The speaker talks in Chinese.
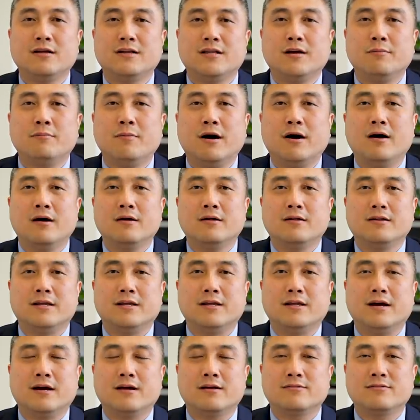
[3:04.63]
那么
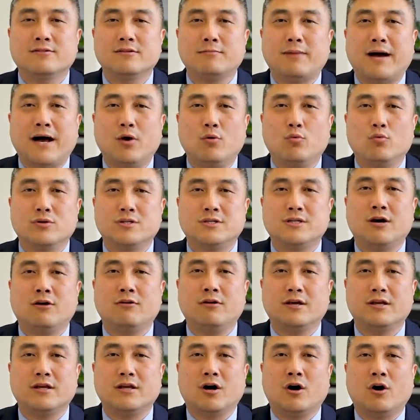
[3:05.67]
你的四八五交
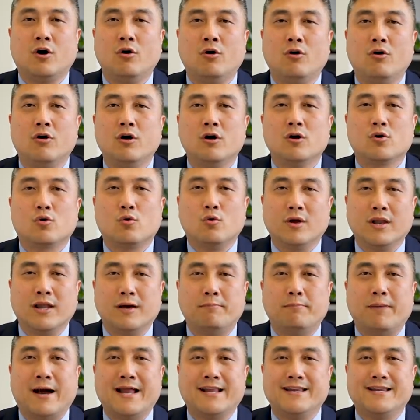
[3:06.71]
了以后，过了
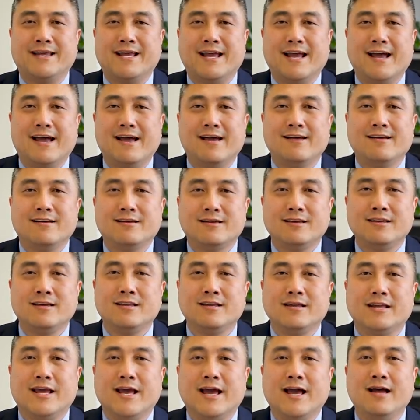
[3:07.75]
半年、一
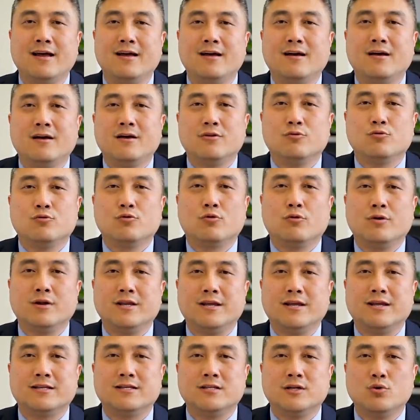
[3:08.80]
年，如果
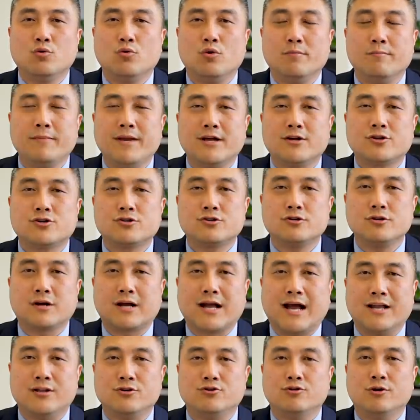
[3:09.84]
你经过面试
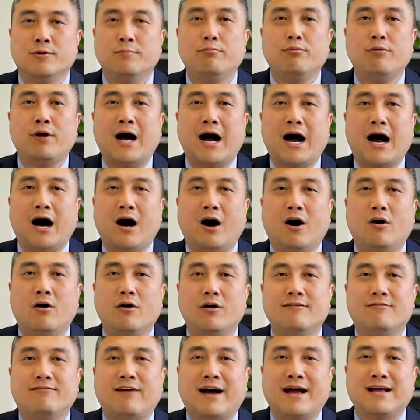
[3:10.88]
感觉不好，
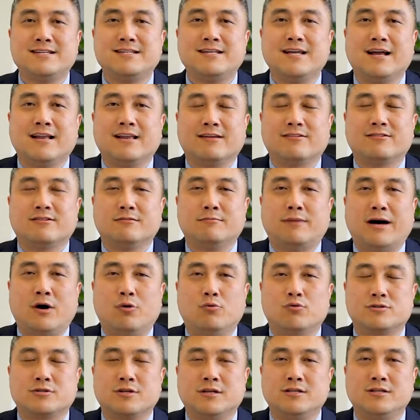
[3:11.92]
发现了四八
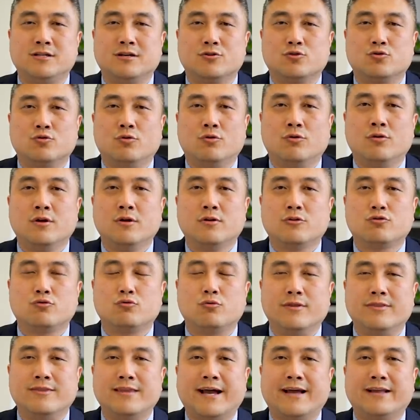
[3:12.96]
五申请中
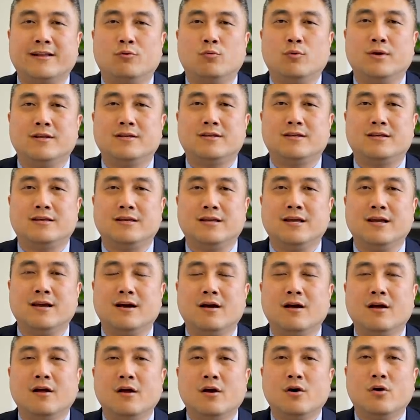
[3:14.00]
存在的问题，
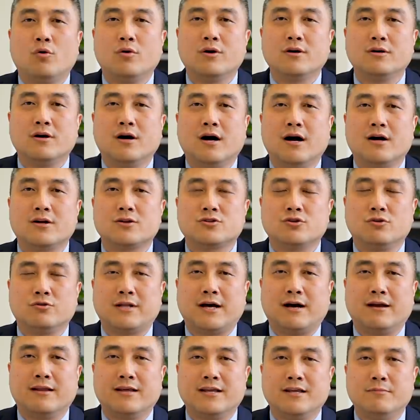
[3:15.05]
或者收
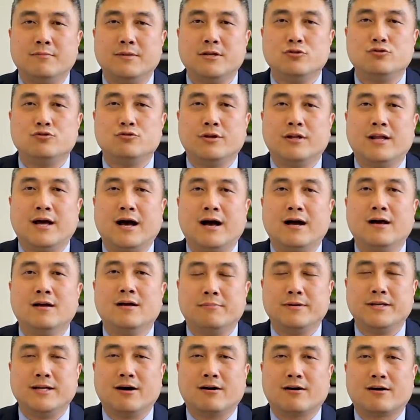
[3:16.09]
到了移民局的
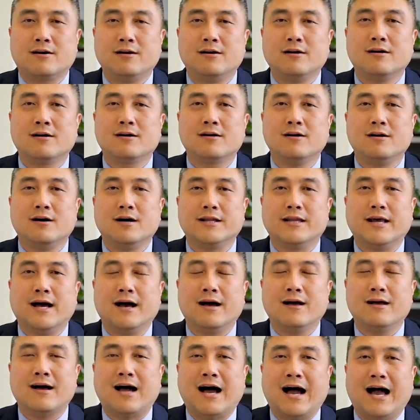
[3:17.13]
比较苛刻的
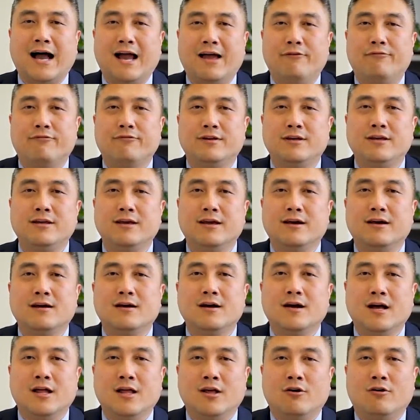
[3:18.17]
RFE
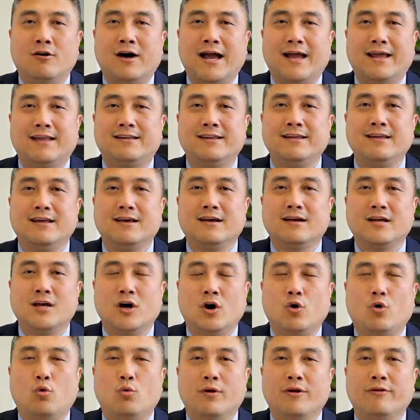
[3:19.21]
NOI D 要
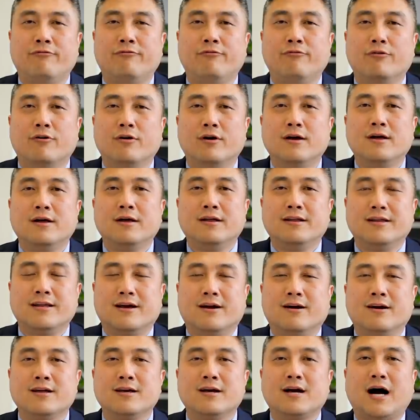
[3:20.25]
回复，你
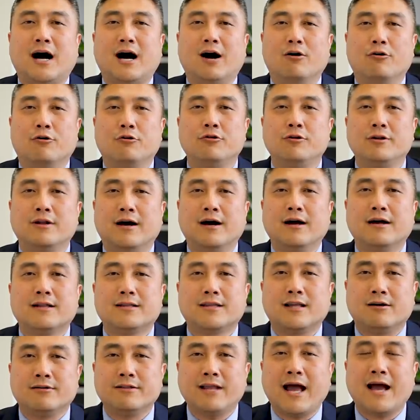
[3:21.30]
可以考虑呢，
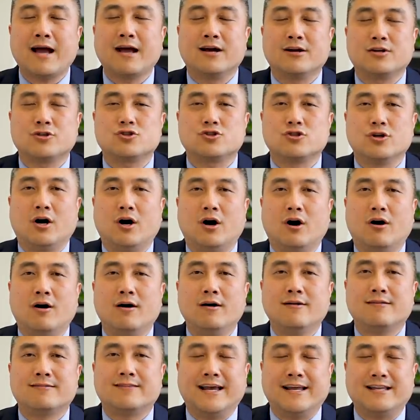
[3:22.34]
到那个时候
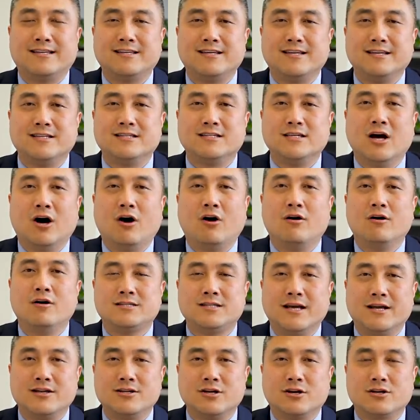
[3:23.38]
再提交
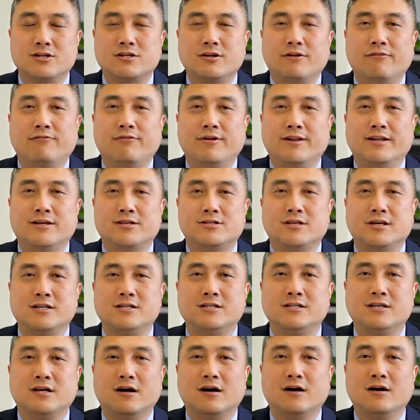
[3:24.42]
签证身份的申
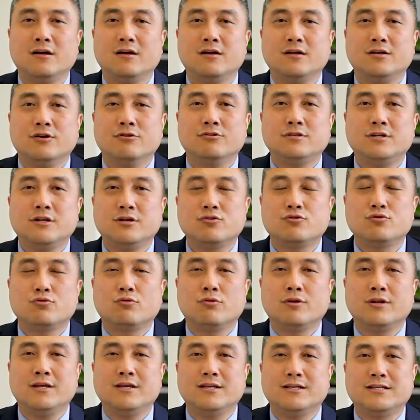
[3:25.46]
请。尤其是如
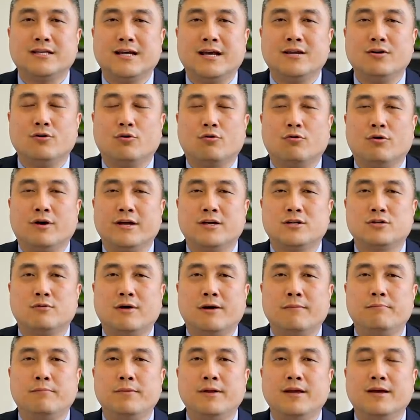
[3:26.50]
果你以前有过
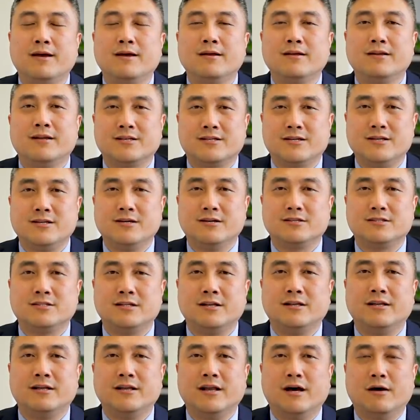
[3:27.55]
H-1B，那申请
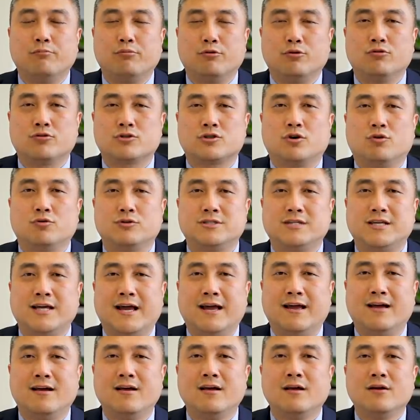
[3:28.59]
新的呢不用抽
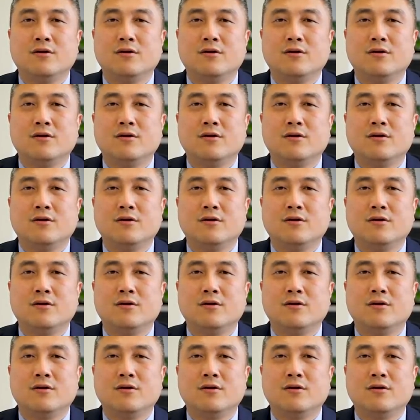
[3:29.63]
签。